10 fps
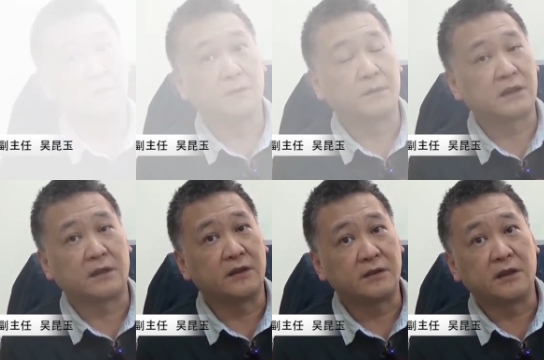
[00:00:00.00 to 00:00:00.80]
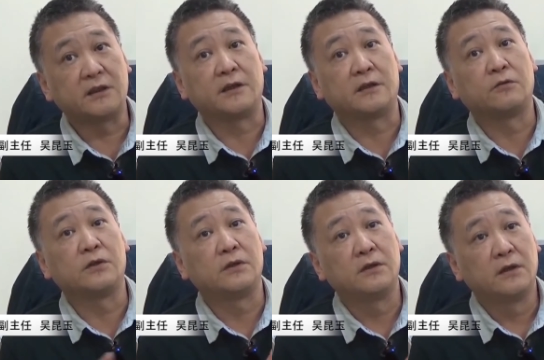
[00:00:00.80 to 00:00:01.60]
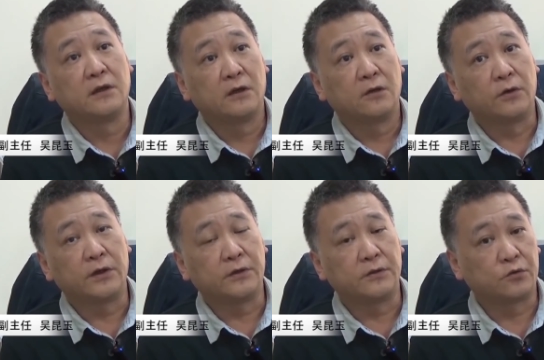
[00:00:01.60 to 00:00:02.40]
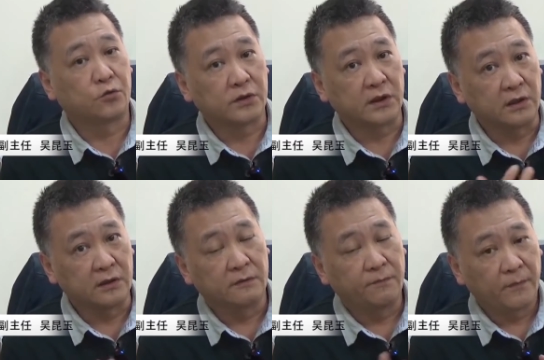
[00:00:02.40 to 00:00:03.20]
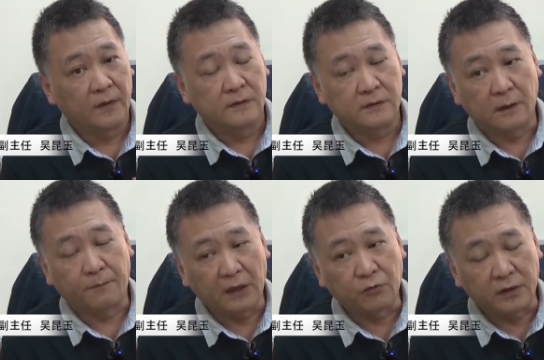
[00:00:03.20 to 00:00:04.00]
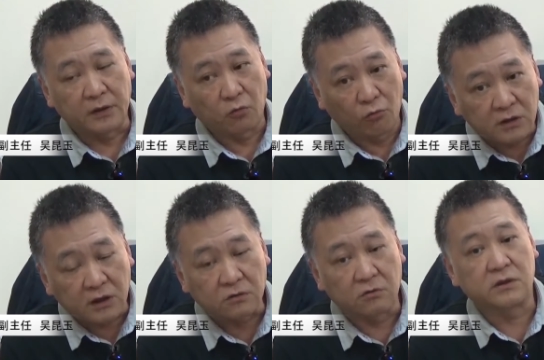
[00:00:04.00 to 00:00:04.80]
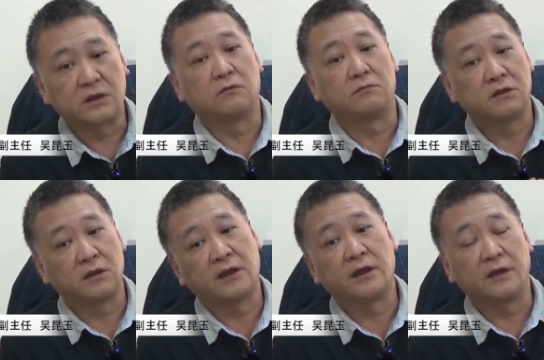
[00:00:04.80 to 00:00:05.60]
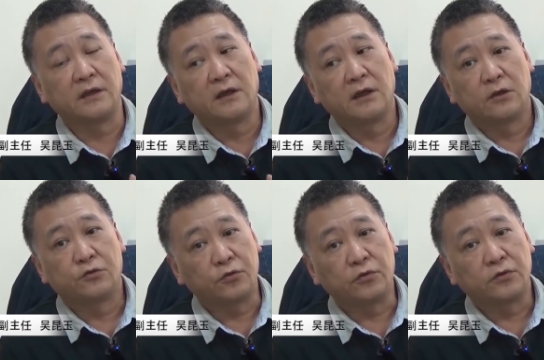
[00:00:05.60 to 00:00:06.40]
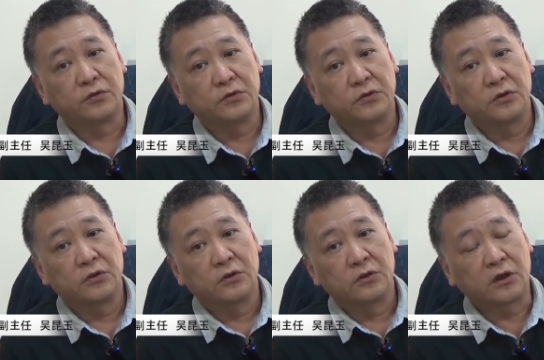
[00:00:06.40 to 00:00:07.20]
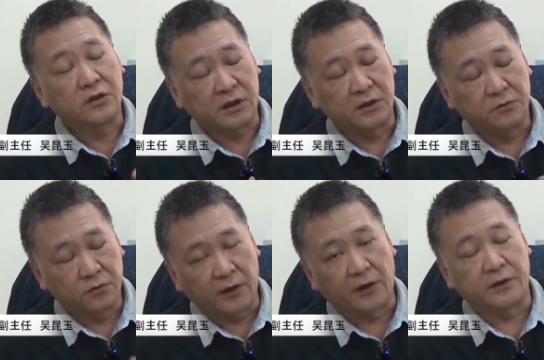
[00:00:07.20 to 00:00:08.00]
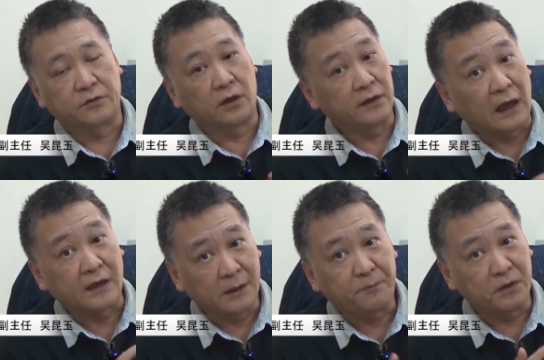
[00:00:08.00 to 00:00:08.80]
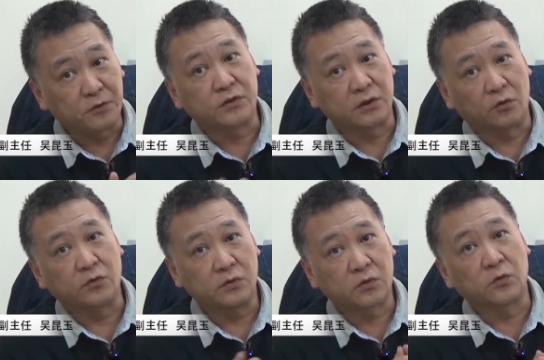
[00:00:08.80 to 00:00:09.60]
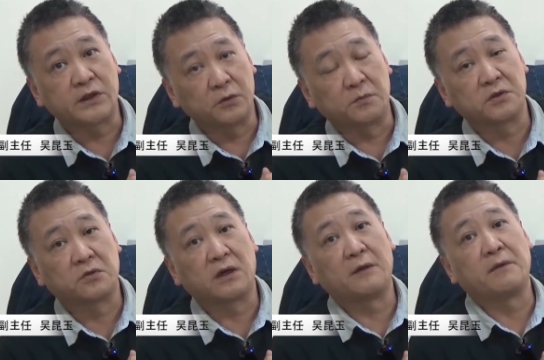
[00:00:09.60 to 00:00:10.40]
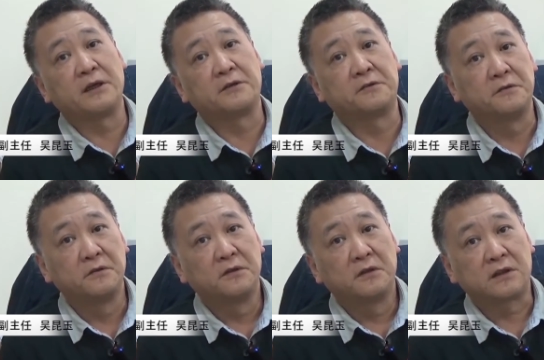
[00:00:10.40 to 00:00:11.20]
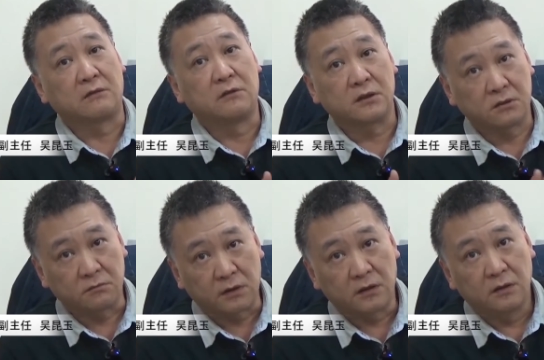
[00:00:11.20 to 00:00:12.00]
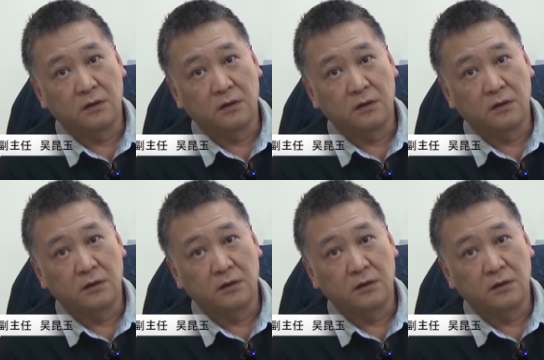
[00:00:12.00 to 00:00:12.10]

那么斩钉截铁的会会做这个这个判断的过程中间，我们就也可以去更深入的了解说，哪一些变数是从从前我们从来没有掌握住的。